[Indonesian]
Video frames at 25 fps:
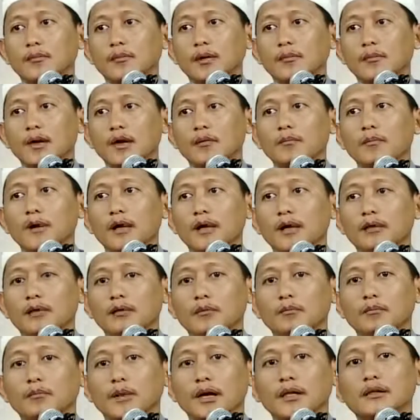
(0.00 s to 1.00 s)
memang pada
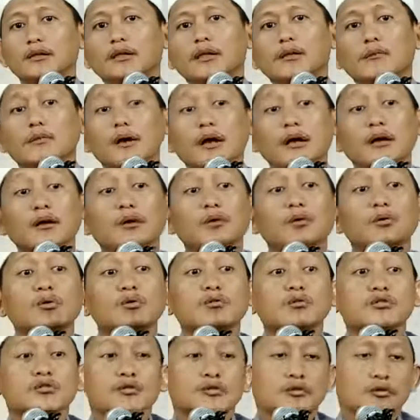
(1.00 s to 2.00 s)
tempatnya
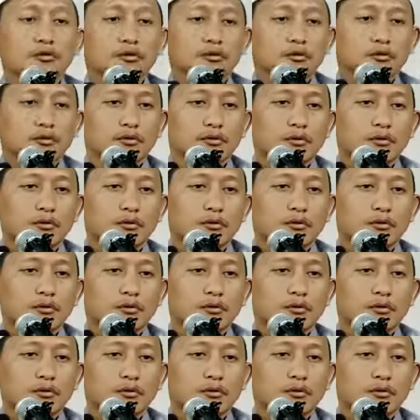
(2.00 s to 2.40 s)
bagus.